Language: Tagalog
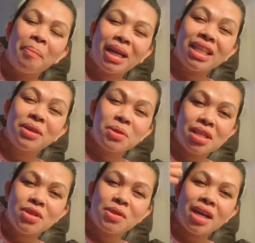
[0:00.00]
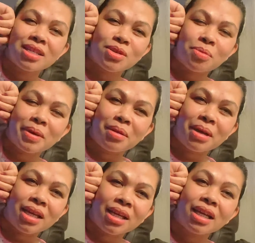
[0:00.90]
Pakita ko sa inyo, guys, kung para
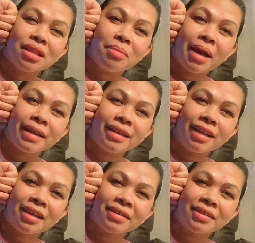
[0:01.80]
may katibayan kayo.